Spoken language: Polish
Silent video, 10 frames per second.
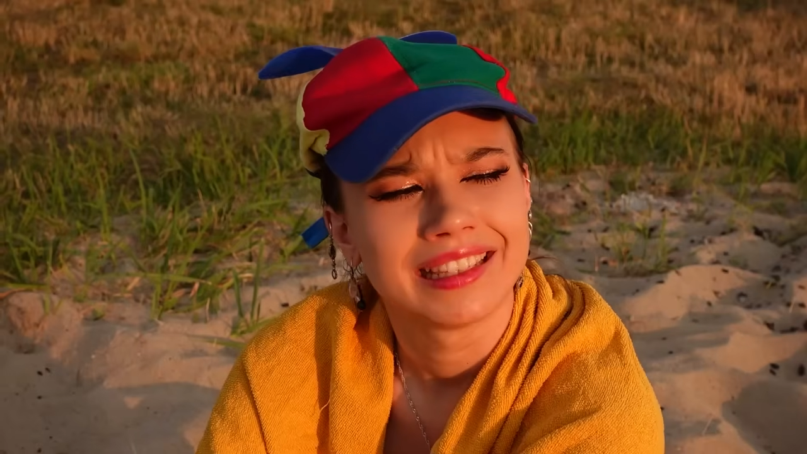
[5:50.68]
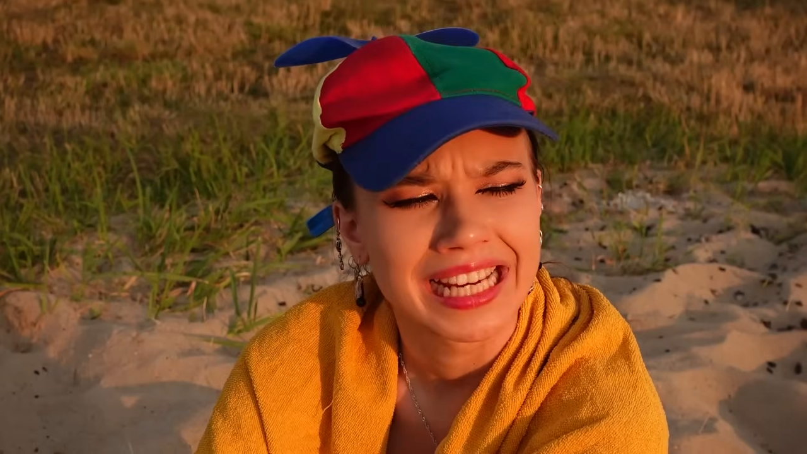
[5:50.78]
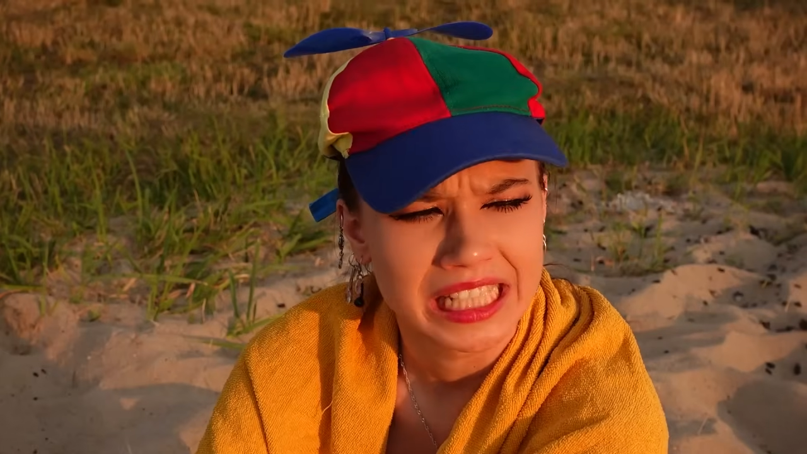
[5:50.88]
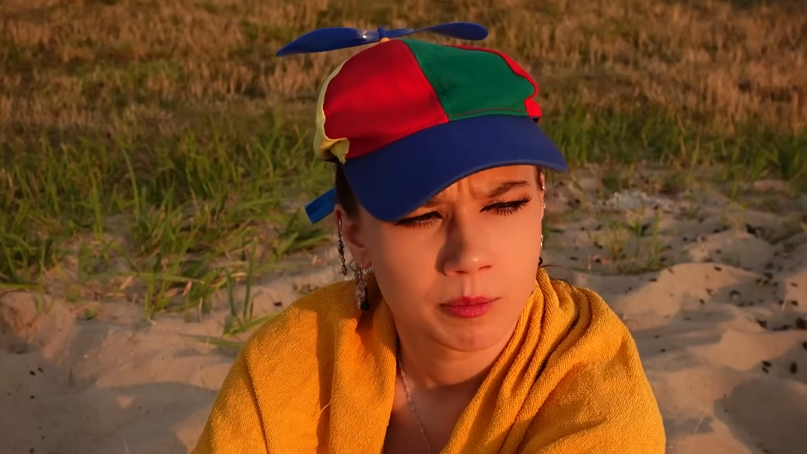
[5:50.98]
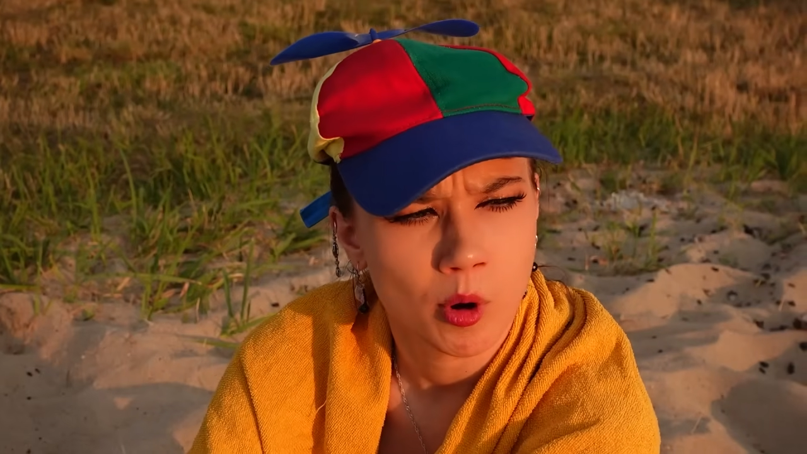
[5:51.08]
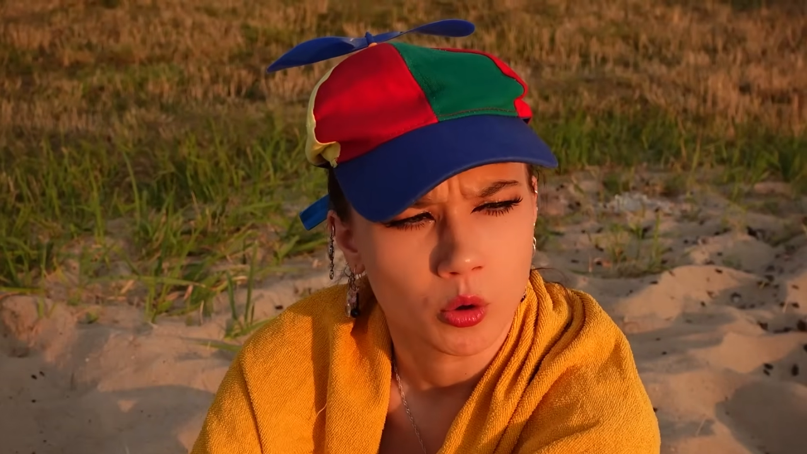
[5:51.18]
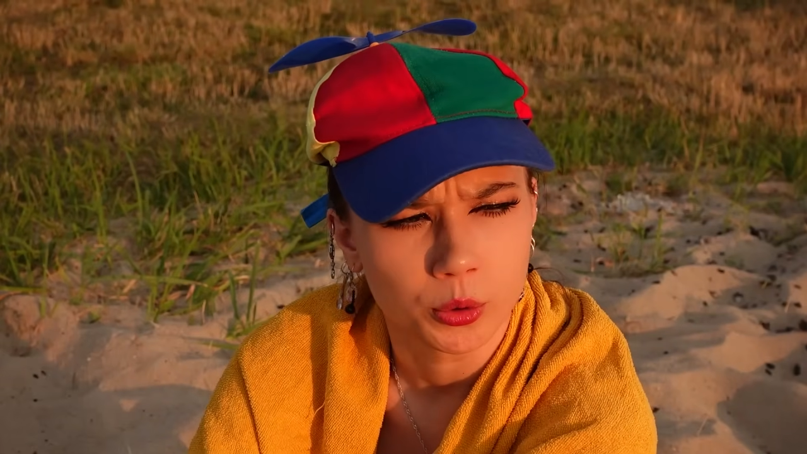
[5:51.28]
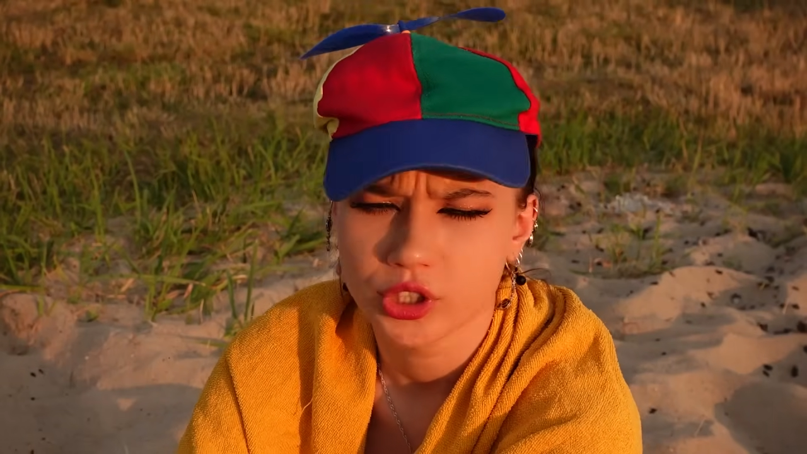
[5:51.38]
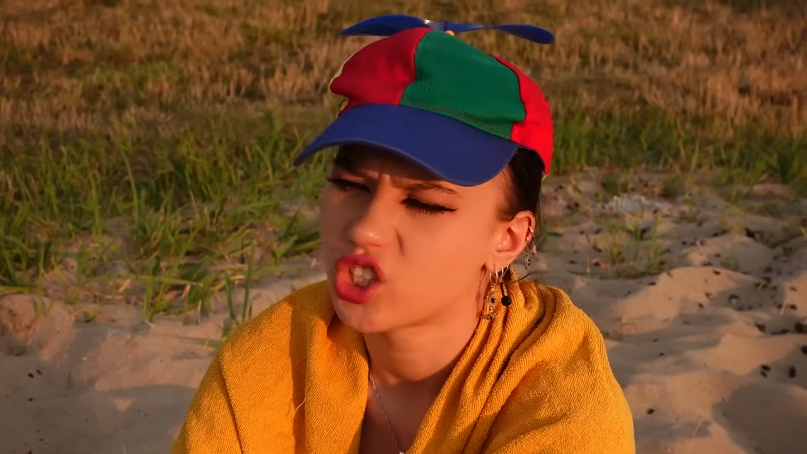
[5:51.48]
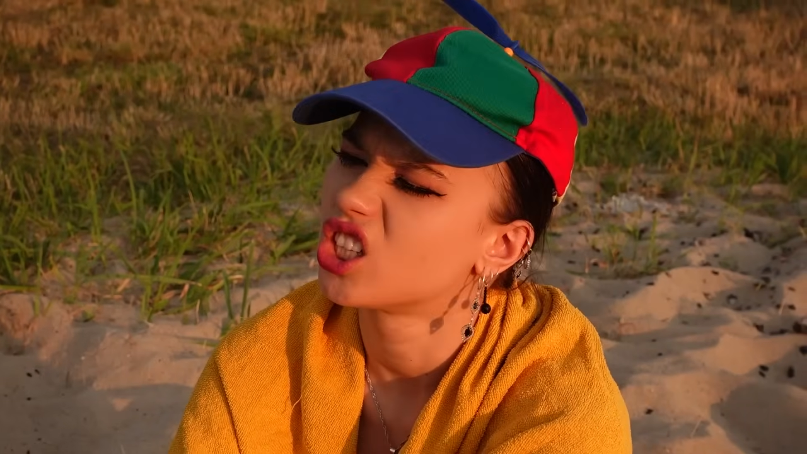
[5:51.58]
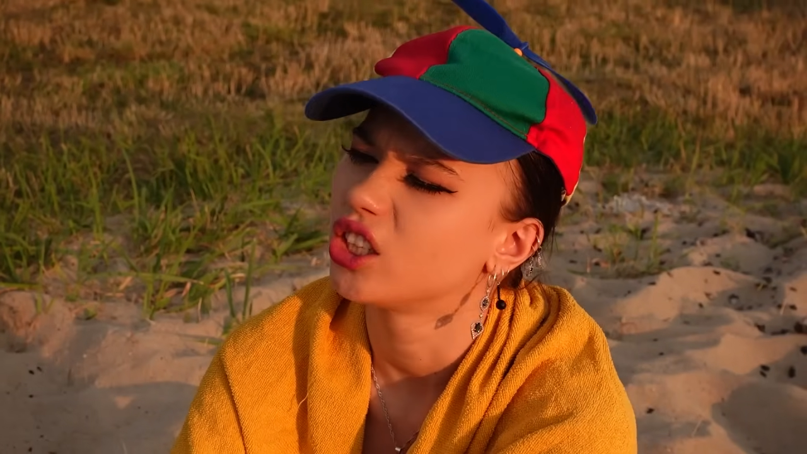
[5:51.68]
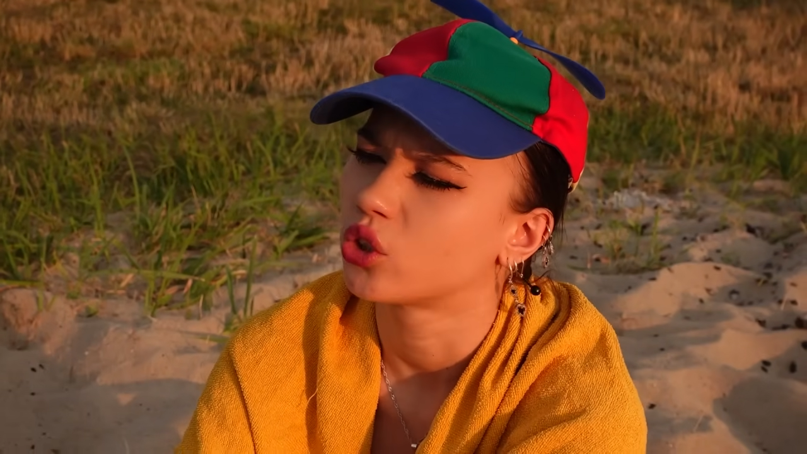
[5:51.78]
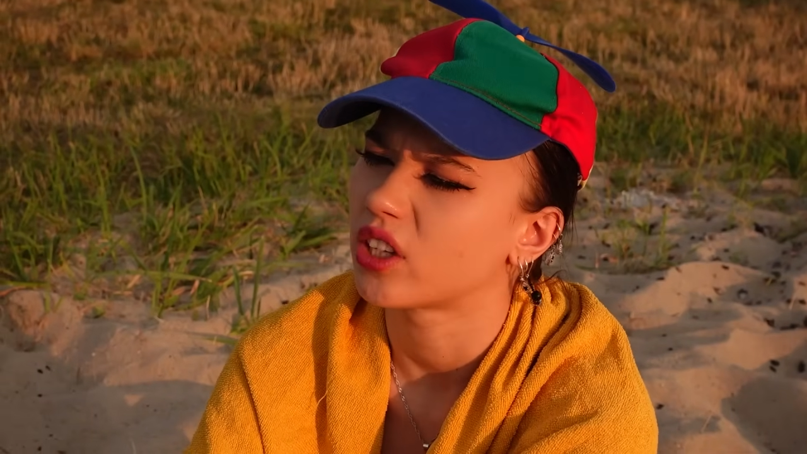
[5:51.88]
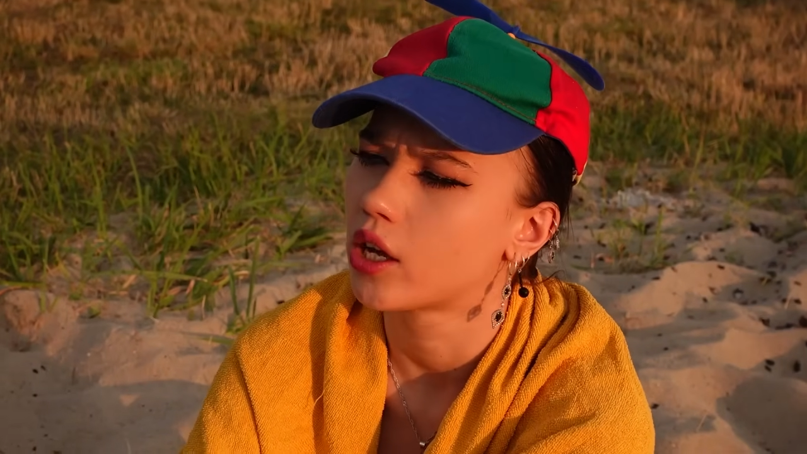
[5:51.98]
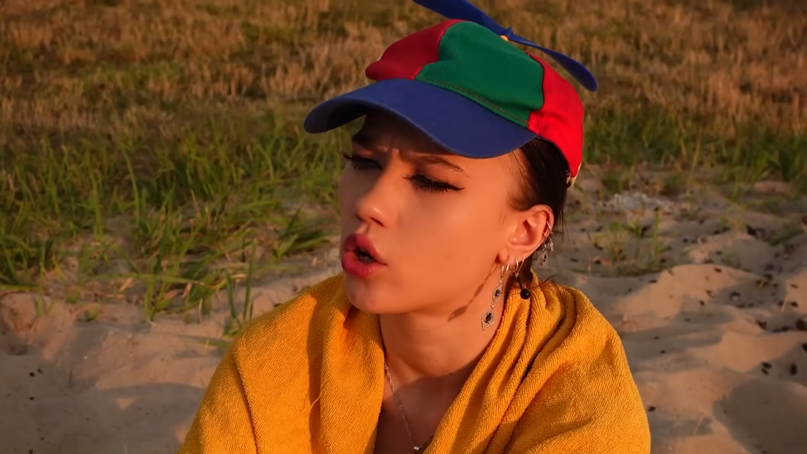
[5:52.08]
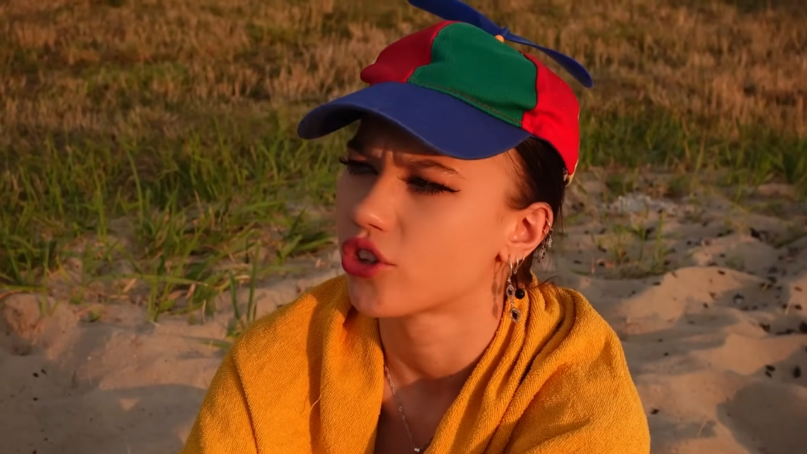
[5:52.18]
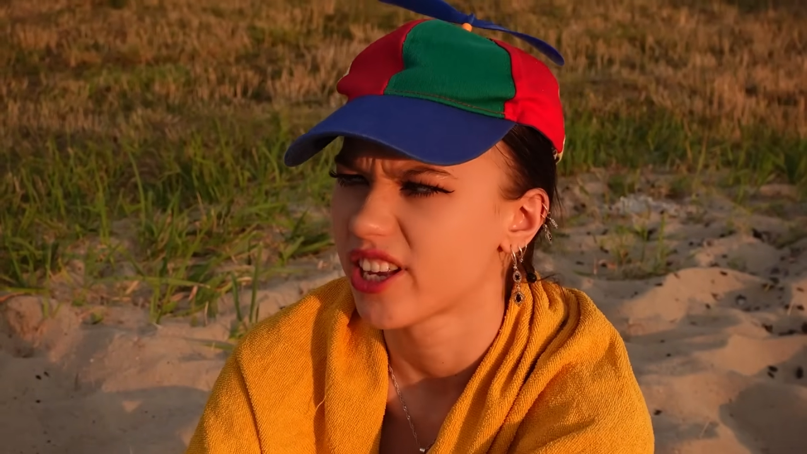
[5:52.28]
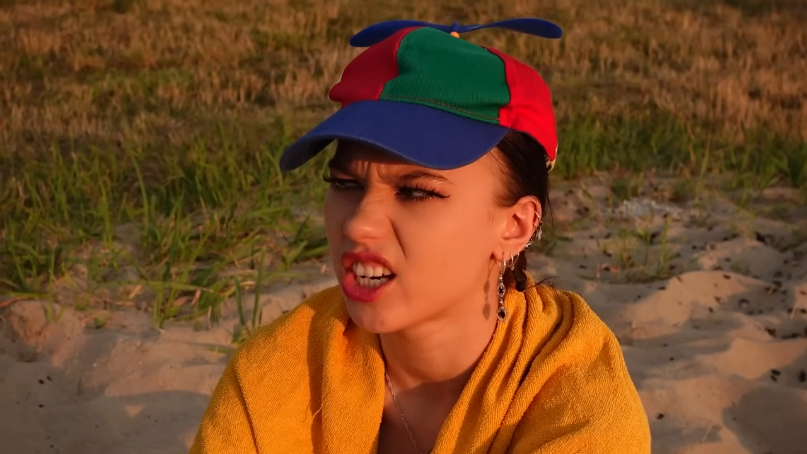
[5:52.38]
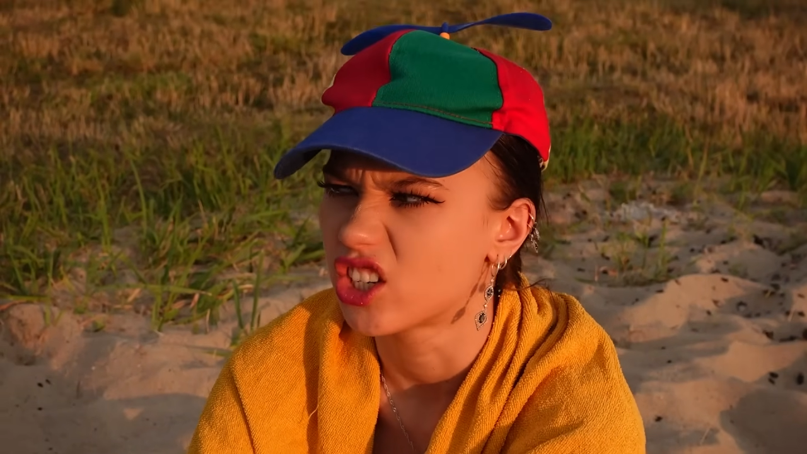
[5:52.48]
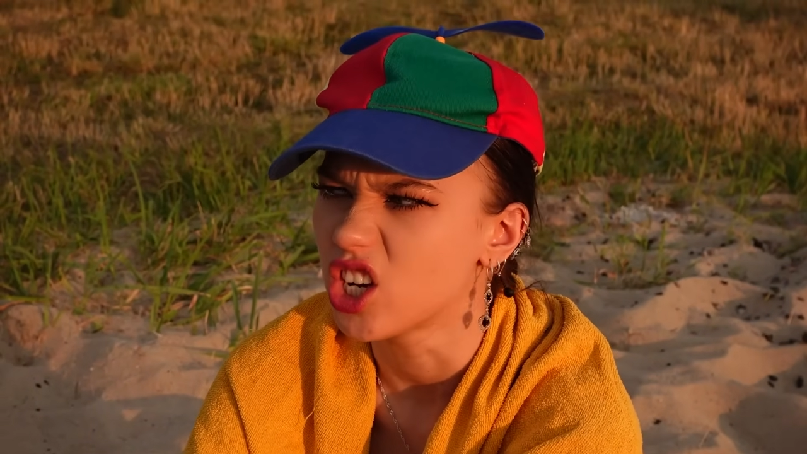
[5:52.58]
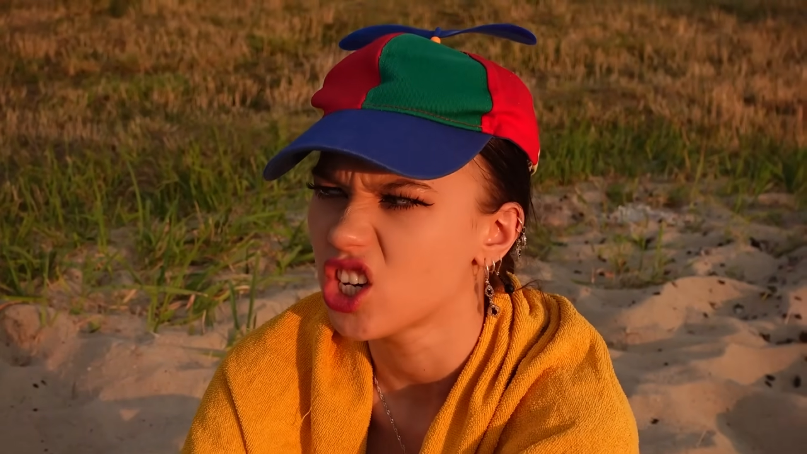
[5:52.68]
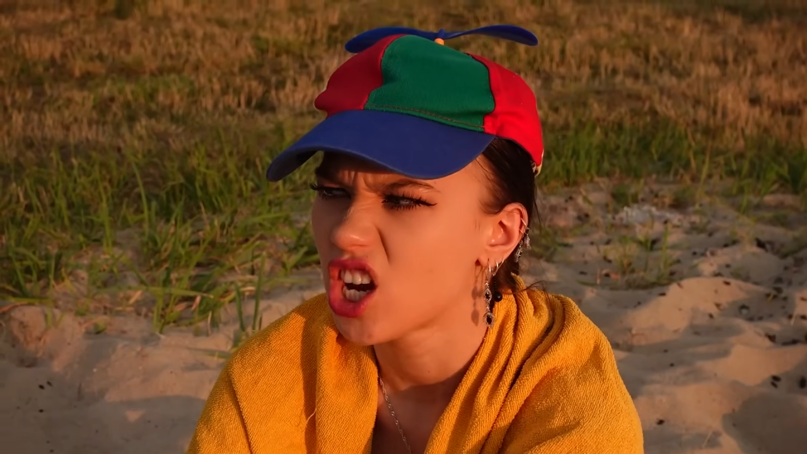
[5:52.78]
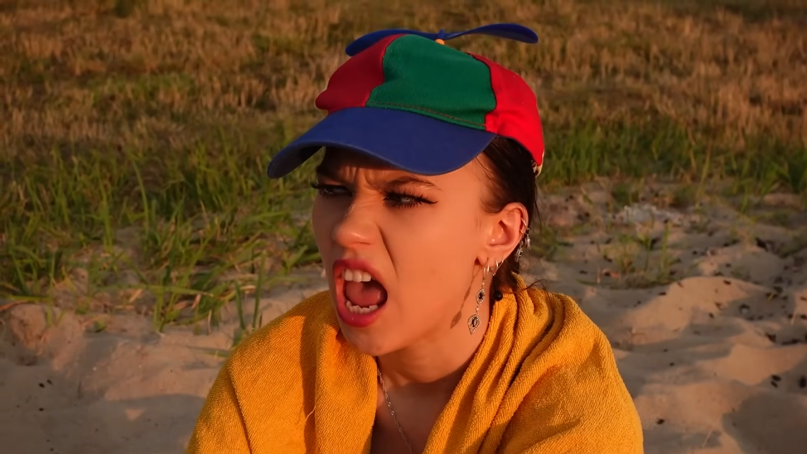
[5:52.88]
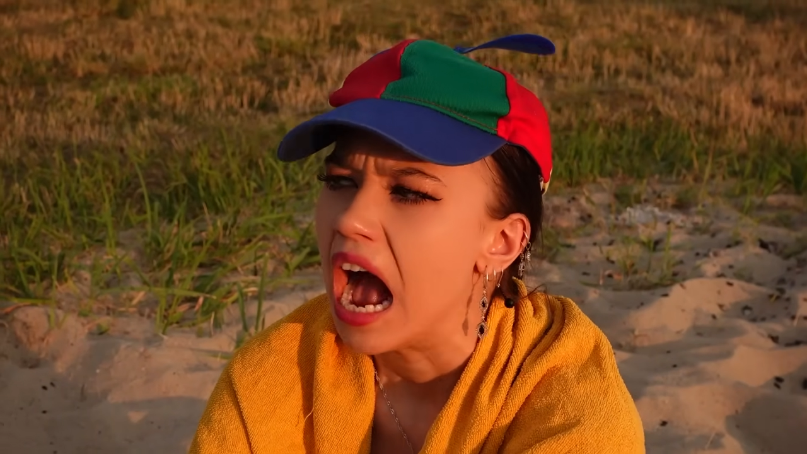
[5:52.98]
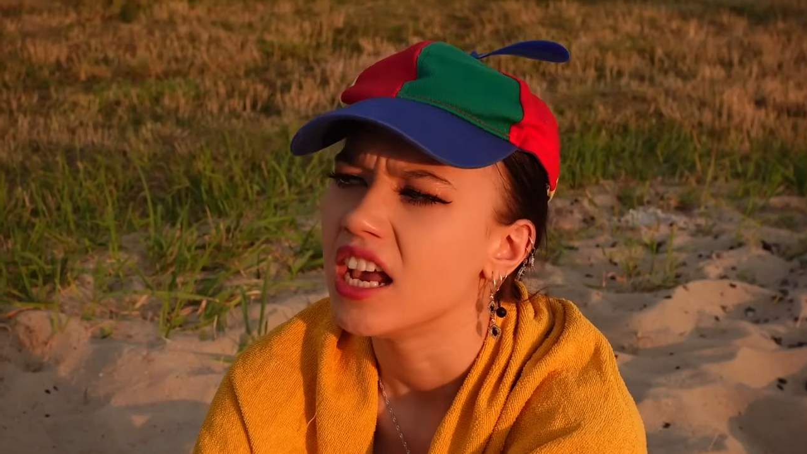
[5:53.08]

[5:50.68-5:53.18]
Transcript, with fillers: Daj spokój, ty się tylko tak kozaczysz,